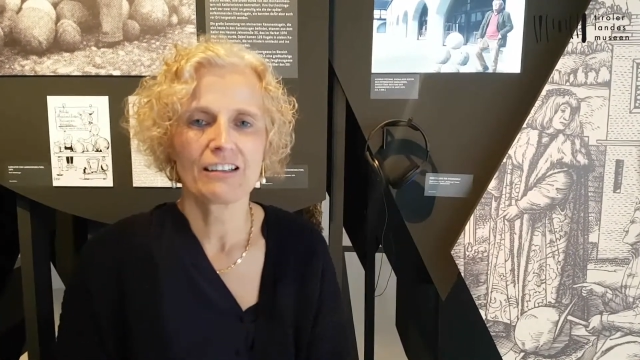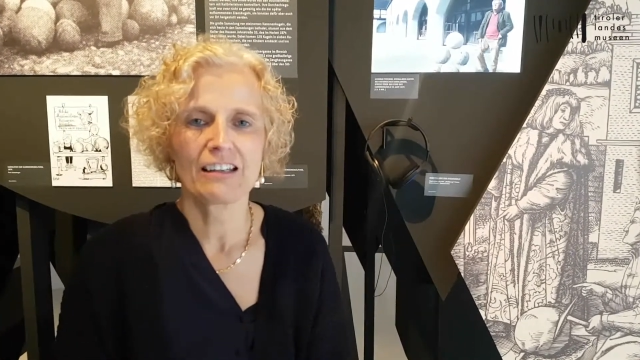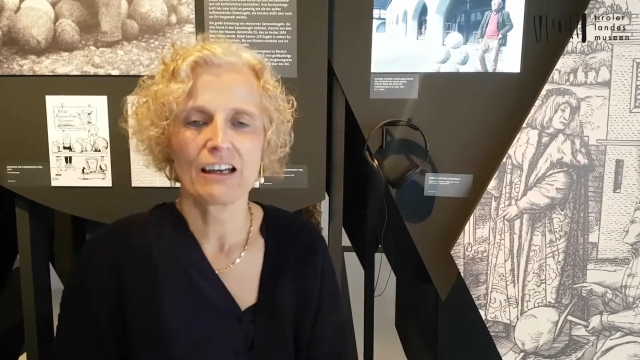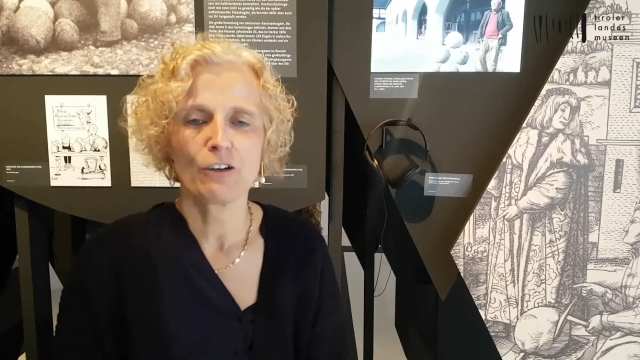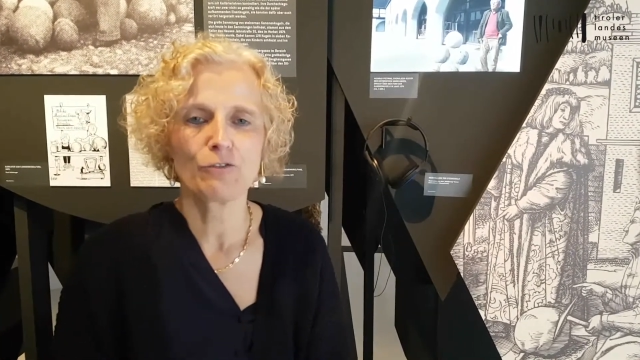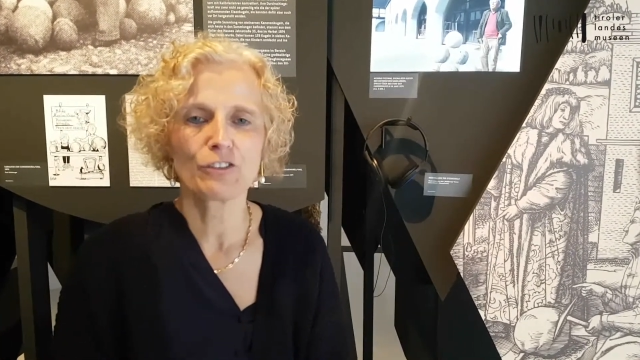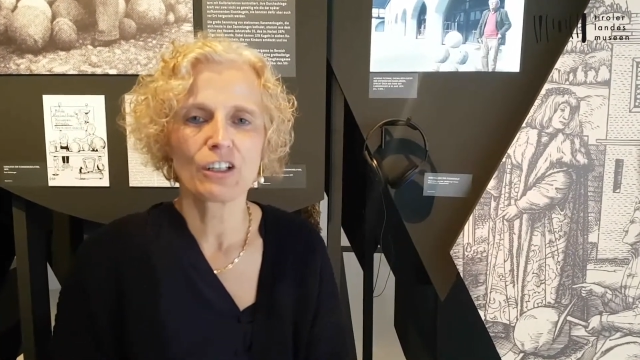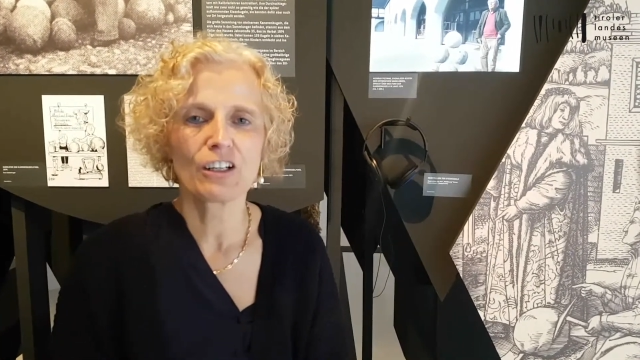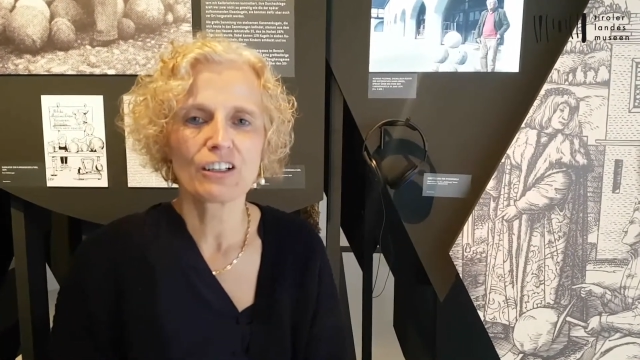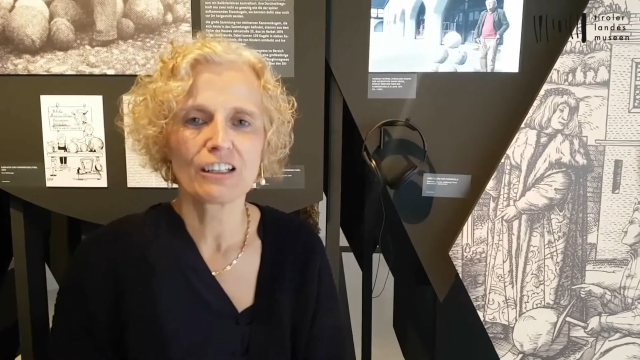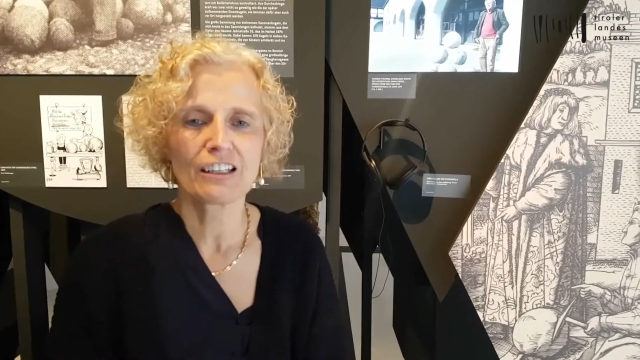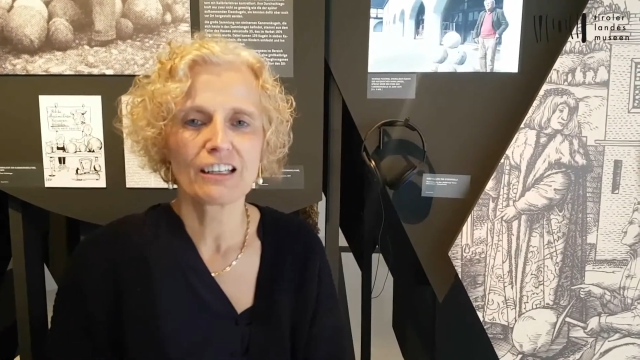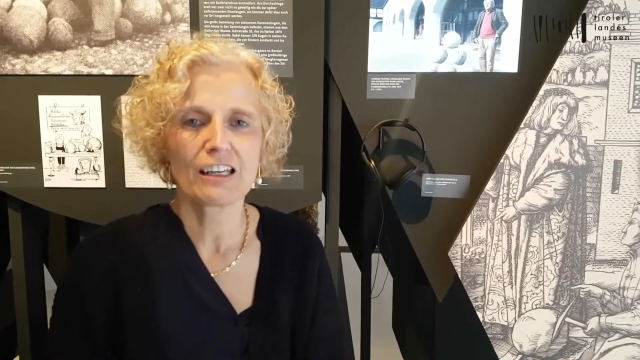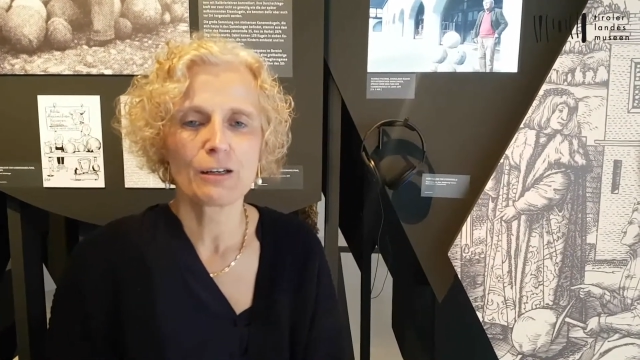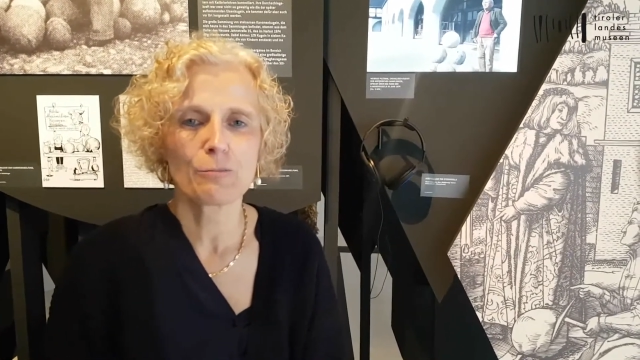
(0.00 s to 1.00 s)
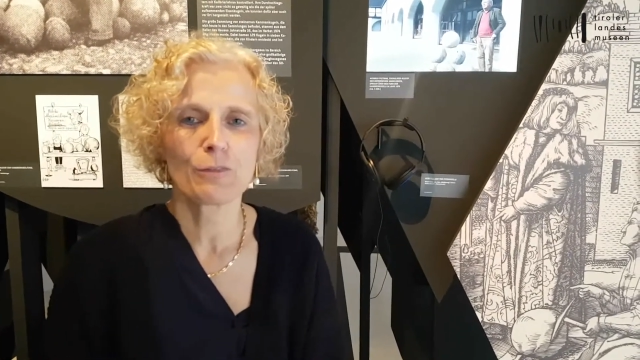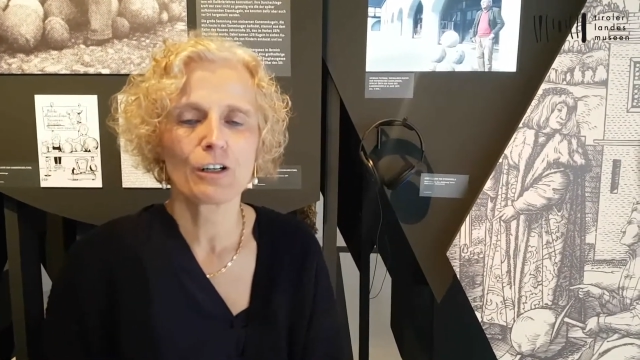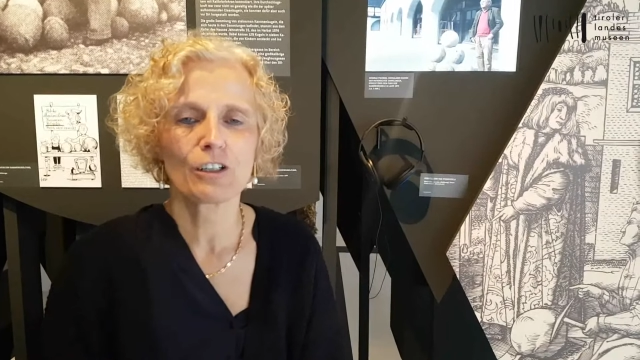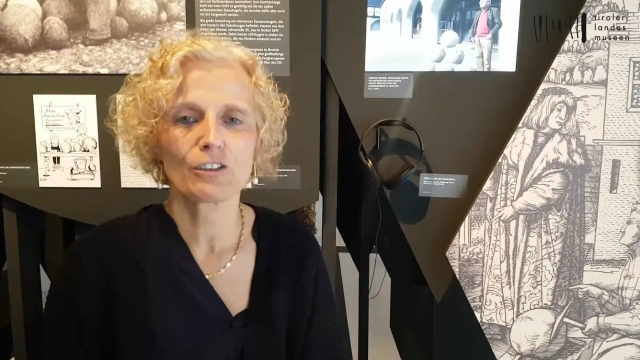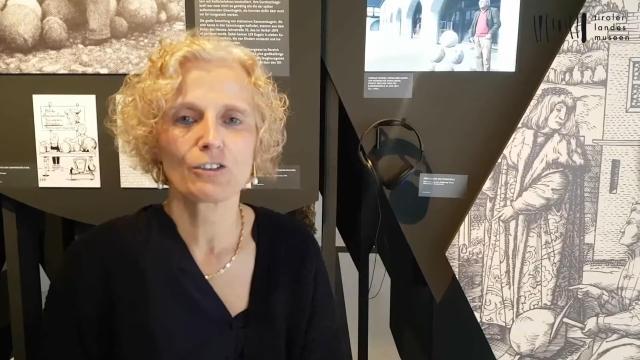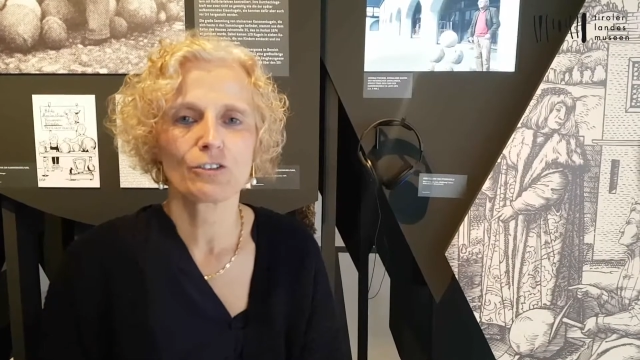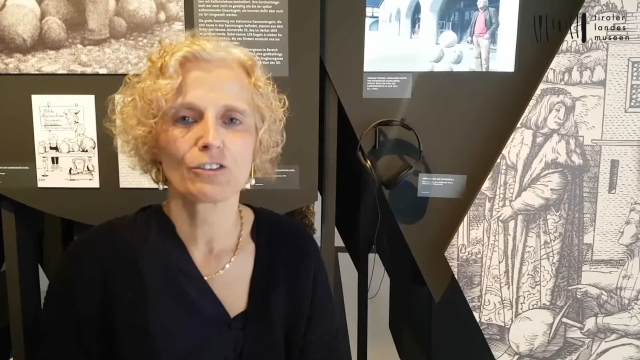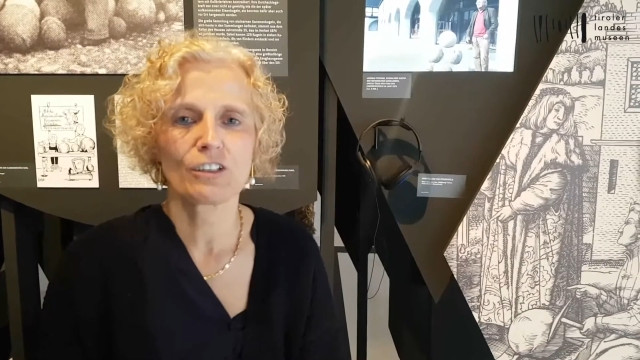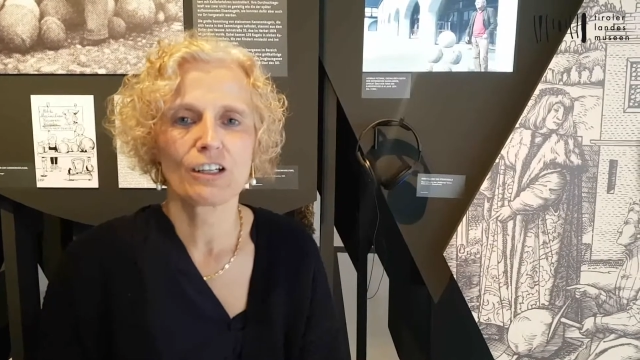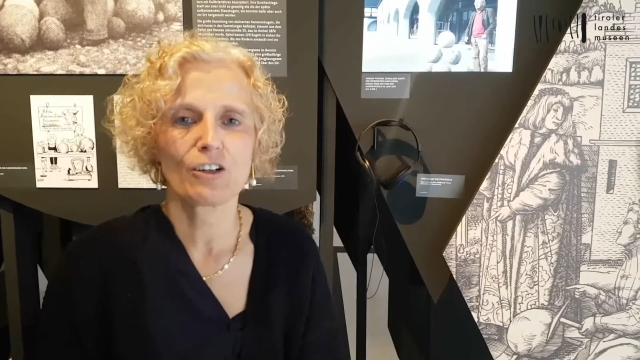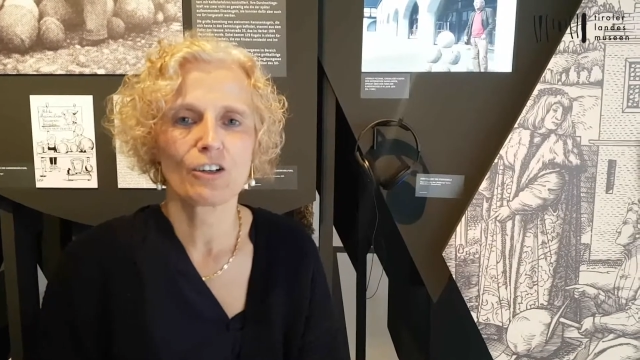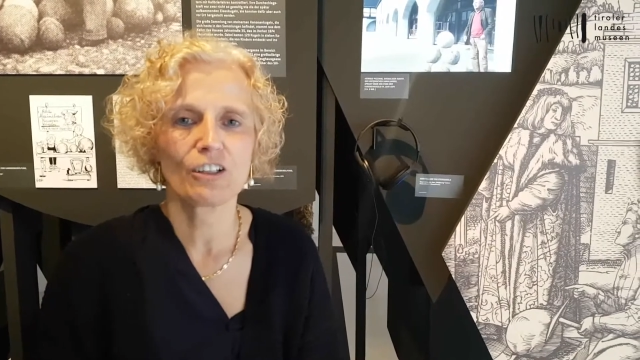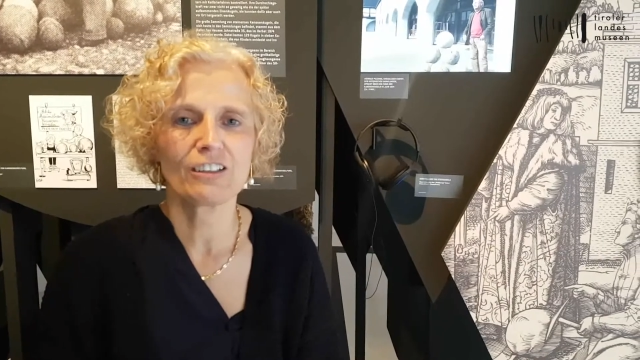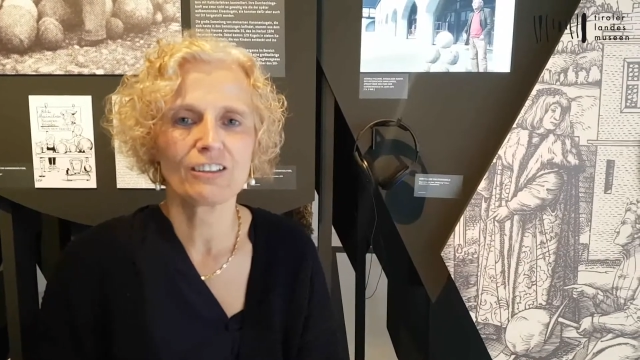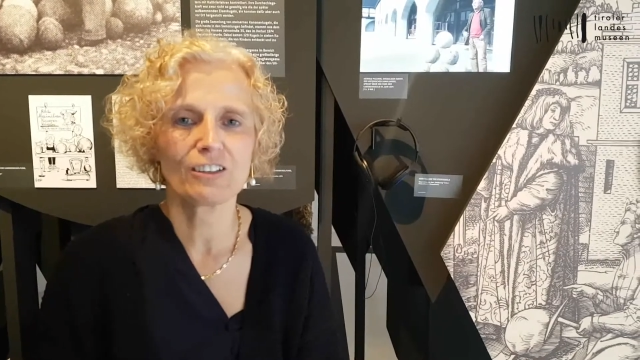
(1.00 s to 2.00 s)
in Auftrag gegeben hat und
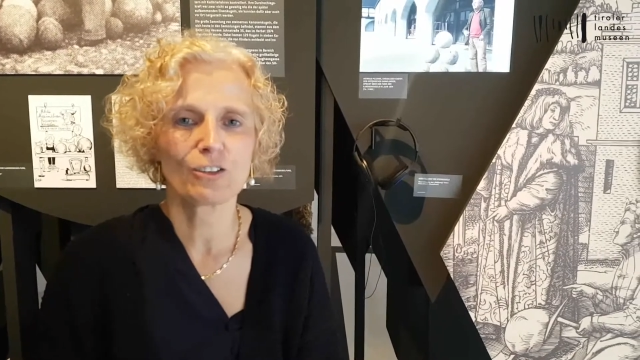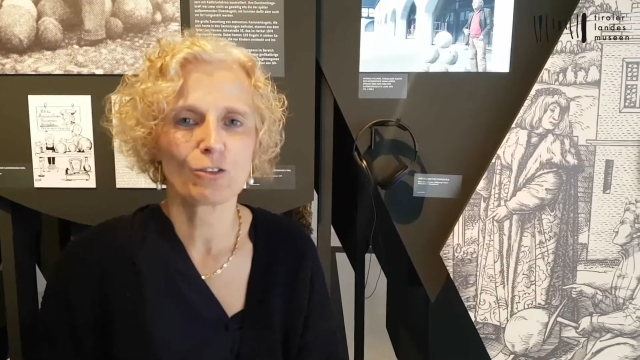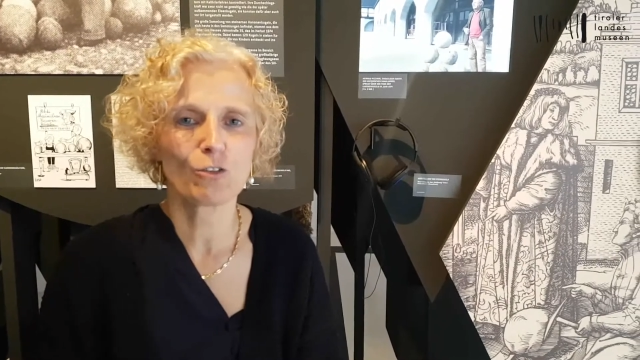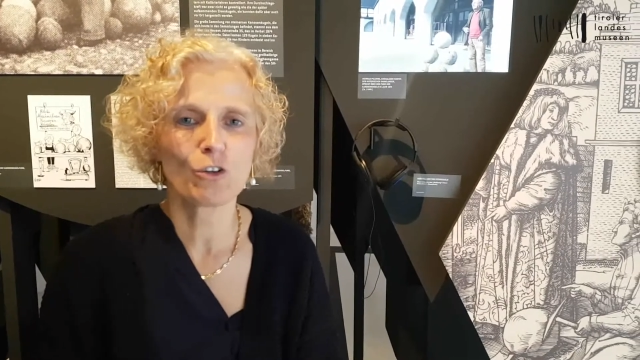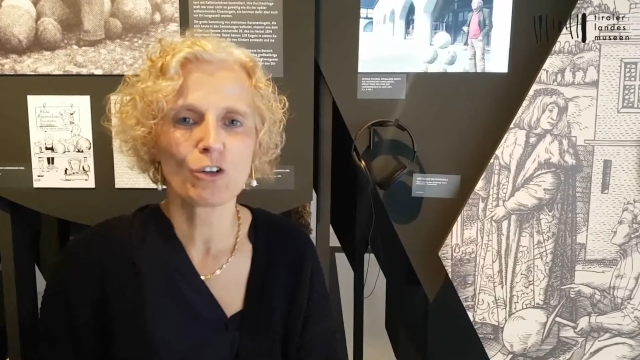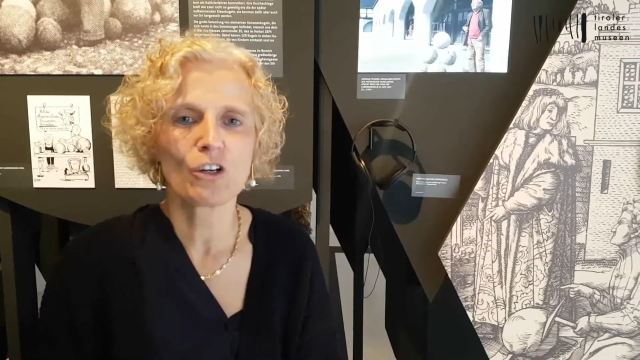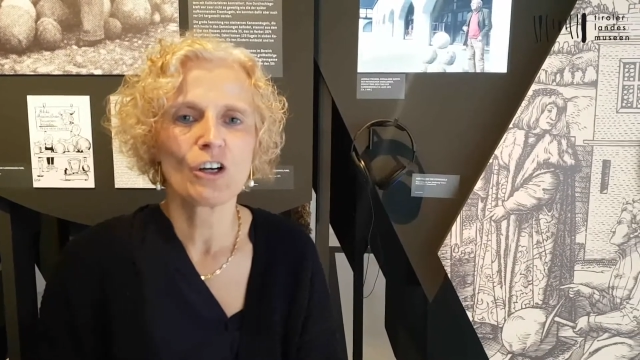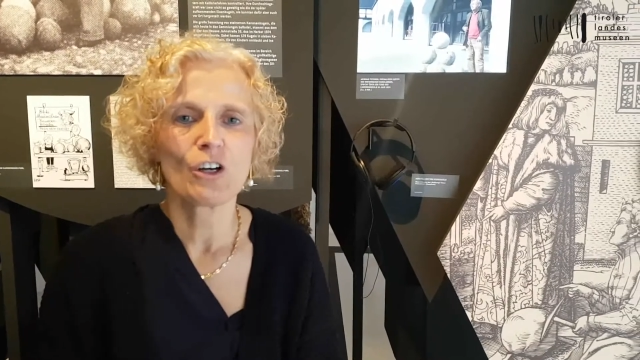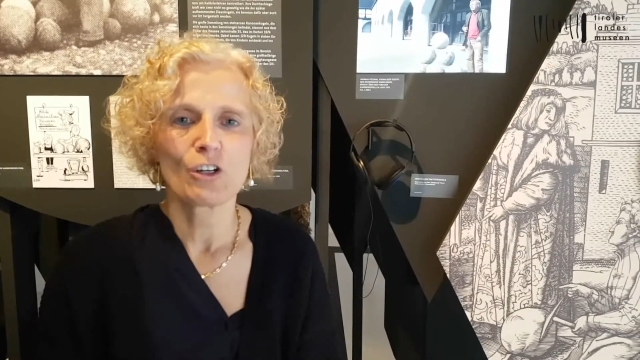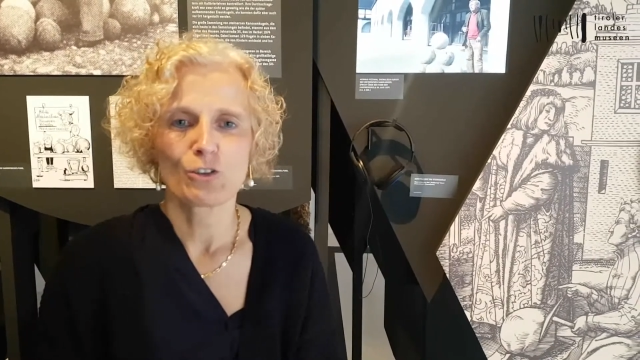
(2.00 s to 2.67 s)
der heute noch